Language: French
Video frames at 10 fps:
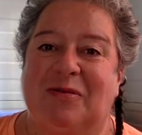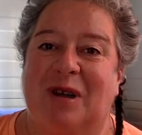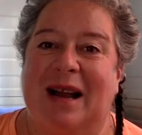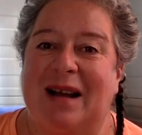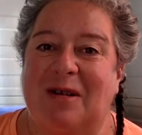
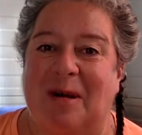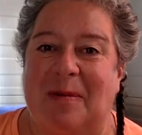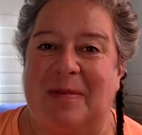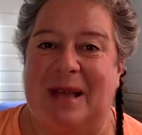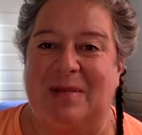voilà,
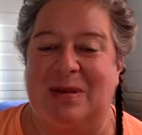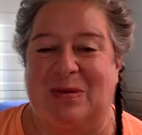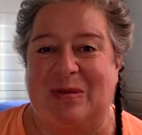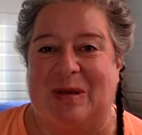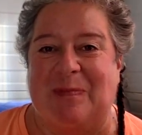comme
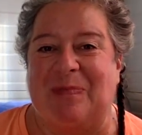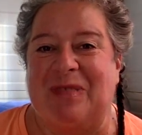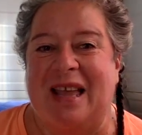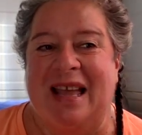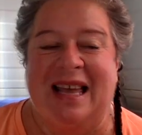d'habitude.
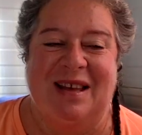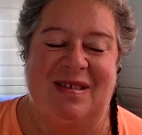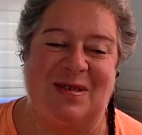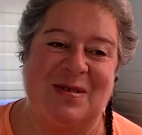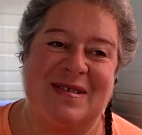Et tu